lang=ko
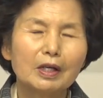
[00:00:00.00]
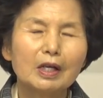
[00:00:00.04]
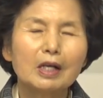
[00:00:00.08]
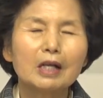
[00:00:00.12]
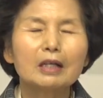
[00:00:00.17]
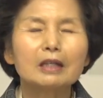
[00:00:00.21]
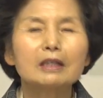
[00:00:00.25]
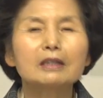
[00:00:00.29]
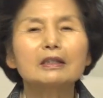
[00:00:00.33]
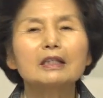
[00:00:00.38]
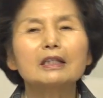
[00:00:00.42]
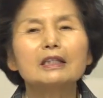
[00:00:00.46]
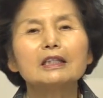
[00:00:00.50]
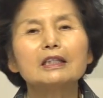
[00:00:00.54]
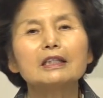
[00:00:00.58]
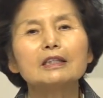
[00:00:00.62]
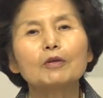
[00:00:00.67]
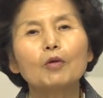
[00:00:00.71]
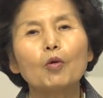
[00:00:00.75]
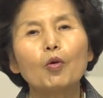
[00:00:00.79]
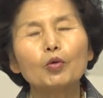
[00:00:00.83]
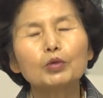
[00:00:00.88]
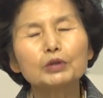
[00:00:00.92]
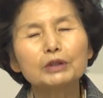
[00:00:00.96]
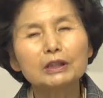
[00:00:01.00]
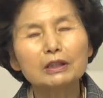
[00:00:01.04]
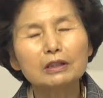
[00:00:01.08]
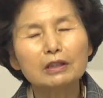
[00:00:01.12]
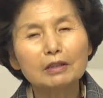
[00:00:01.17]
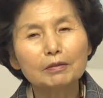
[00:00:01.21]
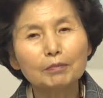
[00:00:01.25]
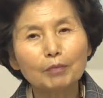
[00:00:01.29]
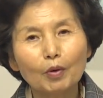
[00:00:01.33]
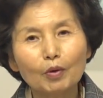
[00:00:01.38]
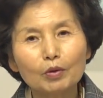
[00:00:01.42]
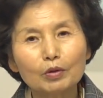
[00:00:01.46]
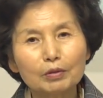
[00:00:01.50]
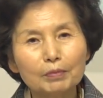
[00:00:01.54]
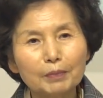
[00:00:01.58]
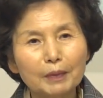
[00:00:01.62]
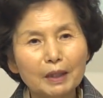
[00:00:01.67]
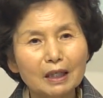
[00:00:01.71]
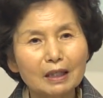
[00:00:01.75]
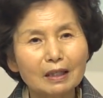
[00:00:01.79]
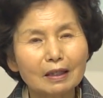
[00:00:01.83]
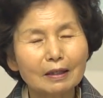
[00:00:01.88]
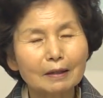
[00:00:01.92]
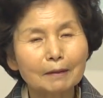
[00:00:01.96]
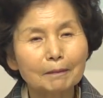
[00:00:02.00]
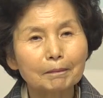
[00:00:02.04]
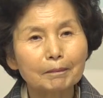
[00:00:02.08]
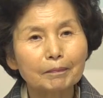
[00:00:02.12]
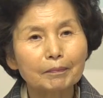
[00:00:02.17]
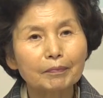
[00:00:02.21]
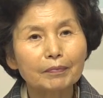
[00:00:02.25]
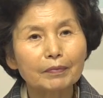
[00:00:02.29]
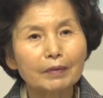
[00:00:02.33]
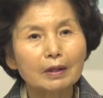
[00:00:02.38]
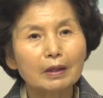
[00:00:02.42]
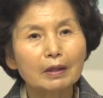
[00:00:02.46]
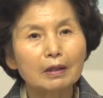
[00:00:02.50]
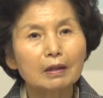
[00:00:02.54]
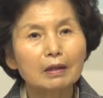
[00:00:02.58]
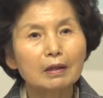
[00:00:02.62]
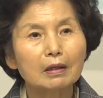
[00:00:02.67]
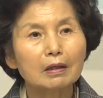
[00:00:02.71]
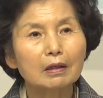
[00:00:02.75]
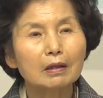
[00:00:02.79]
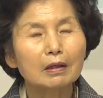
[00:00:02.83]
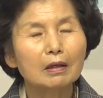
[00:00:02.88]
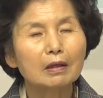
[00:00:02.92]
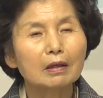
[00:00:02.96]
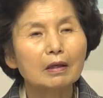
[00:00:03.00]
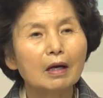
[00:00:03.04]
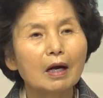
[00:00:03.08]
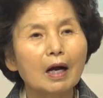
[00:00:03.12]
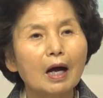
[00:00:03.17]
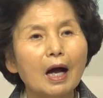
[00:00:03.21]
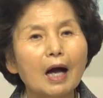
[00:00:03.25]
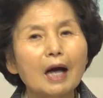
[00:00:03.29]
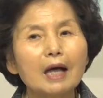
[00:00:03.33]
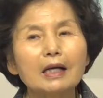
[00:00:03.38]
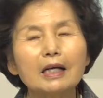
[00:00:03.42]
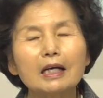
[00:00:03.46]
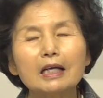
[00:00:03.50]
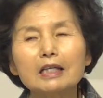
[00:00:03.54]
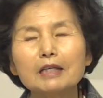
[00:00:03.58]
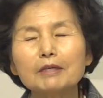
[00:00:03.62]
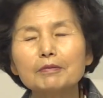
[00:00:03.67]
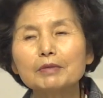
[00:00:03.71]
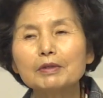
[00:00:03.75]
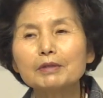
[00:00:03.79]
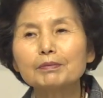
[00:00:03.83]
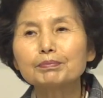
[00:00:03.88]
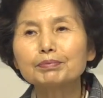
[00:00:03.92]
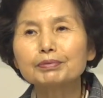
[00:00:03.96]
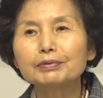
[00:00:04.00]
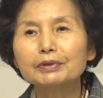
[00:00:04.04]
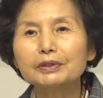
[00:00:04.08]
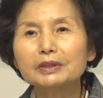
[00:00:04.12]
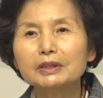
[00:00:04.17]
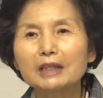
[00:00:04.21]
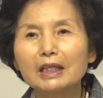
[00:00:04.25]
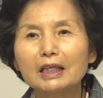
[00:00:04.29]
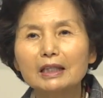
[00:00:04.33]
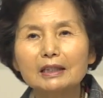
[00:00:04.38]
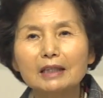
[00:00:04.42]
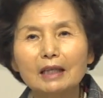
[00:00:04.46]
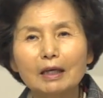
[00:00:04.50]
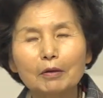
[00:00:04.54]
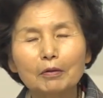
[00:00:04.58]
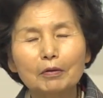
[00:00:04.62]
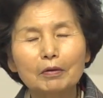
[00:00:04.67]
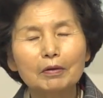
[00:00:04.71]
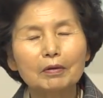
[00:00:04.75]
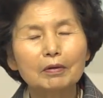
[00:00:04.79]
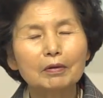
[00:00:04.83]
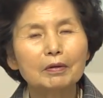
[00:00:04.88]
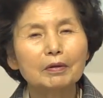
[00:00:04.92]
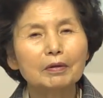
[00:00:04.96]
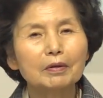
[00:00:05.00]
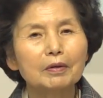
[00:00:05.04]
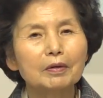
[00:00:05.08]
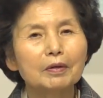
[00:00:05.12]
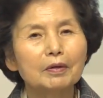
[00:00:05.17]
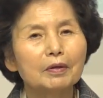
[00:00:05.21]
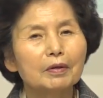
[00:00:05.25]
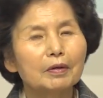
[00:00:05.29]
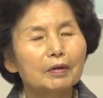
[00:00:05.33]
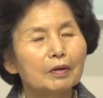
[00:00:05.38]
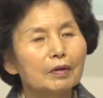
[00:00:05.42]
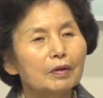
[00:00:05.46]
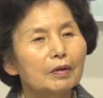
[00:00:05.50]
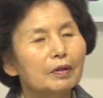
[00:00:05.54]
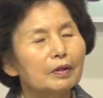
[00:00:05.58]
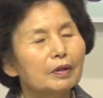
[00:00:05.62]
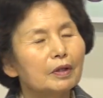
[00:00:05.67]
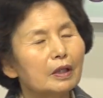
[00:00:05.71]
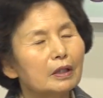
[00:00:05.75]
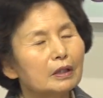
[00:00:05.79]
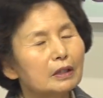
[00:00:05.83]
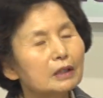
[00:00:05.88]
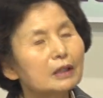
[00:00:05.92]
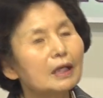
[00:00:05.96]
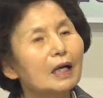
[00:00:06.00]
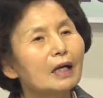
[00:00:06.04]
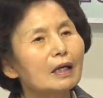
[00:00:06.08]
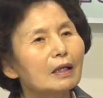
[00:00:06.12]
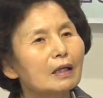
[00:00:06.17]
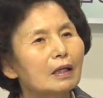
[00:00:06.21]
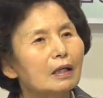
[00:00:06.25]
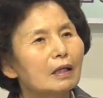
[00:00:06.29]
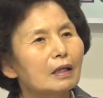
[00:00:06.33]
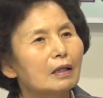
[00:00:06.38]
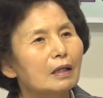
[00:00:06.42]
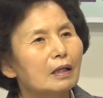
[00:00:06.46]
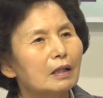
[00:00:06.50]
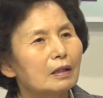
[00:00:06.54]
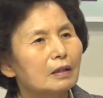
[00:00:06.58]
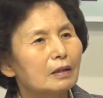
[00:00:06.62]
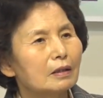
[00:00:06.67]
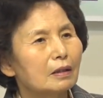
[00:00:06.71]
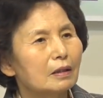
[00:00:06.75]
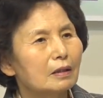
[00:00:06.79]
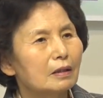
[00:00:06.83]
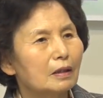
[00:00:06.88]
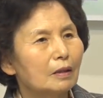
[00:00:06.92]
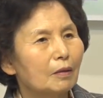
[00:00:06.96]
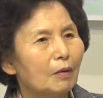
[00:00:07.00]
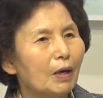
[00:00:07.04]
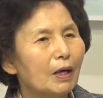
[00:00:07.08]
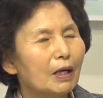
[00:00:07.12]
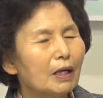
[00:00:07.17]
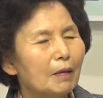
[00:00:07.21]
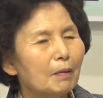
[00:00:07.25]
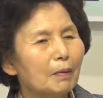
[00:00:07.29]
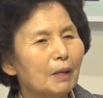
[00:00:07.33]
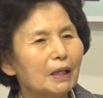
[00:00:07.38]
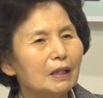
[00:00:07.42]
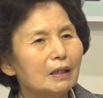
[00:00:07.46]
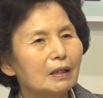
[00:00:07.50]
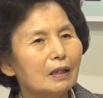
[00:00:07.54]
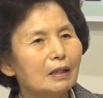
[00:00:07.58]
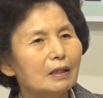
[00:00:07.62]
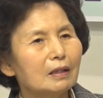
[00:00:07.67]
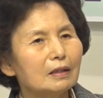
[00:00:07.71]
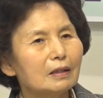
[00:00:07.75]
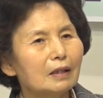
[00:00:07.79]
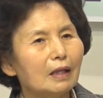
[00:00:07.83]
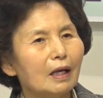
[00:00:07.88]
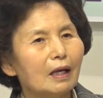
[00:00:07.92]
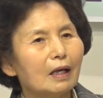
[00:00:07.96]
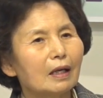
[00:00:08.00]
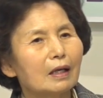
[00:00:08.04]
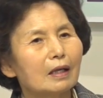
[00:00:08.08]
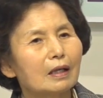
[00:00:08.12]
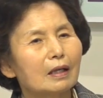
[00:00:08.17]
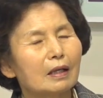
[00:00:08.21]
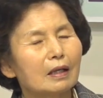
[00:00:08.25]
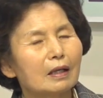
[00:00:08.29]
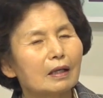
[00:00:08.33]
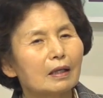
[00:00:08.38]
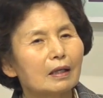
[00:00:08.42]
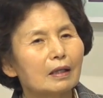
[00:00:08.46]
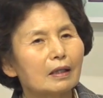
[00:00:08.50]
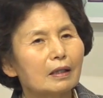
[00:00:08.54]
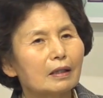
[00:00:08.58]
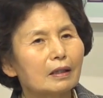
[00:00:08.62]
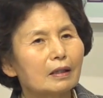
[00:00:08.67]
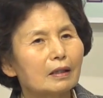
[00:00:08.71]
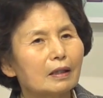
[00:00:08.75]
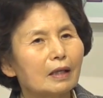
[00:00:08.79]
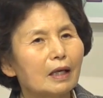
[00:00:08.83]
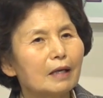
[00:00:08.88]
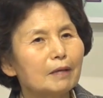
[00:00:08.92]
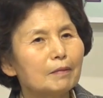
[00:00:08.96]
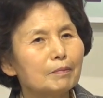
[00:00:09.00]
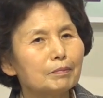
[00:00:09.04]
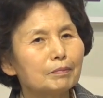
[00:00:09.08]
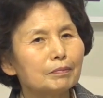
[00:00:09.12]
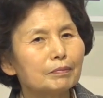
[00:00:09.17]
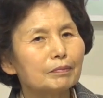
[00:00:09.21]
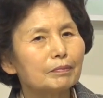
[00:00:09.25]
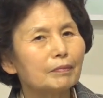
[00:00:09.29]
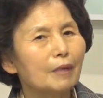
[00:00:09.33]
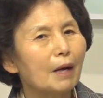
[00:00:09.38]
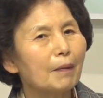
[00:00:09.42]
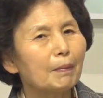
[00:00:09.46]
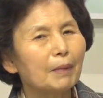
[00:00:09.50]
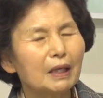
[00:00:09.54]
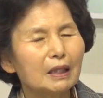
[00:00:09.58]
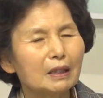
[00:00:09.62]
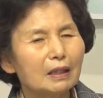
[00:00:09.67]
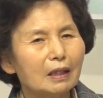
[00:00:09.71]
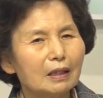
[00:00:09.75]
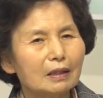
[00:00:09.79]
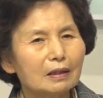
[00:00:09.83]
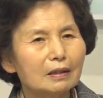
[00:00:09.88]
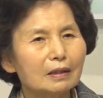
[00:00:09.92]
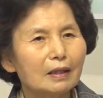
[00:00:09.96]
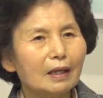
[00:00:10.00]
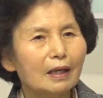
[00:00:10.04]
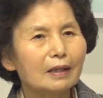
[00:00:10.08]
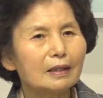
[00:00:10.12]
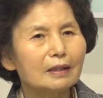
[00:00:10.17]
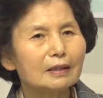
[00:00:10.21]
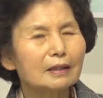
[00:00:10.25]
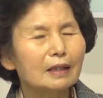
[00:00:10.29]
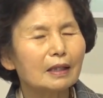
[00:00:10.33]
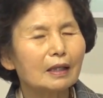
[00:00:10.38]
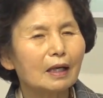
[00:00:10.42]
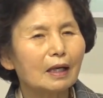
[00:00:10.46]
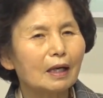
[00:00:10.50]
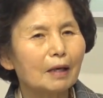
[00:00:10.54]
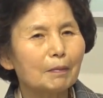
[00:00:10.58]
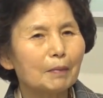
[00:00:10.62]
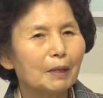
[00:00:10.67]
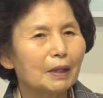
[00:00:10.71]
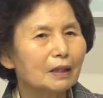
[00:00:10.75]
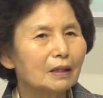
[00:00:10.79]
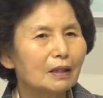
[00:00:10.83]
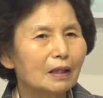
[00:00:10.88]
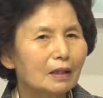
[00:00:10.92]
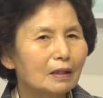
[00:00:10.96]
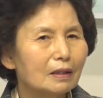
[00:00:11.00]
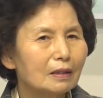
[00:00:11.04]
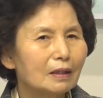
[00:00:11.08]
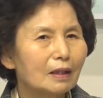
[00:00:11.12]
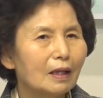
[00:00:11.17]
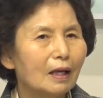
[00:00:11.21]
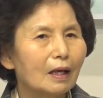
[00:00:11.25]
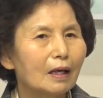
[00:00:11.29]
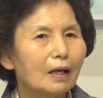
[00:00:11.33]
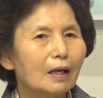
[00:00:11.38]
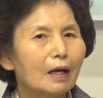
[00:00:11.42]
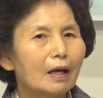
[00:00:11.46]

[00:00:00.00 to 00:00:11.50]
근데 이 공식을 모르면 하나님을 부르지 아니하고 그냥 화내면 안 되는데 게임 하면 안 되는데 이 생각하면 안 되는데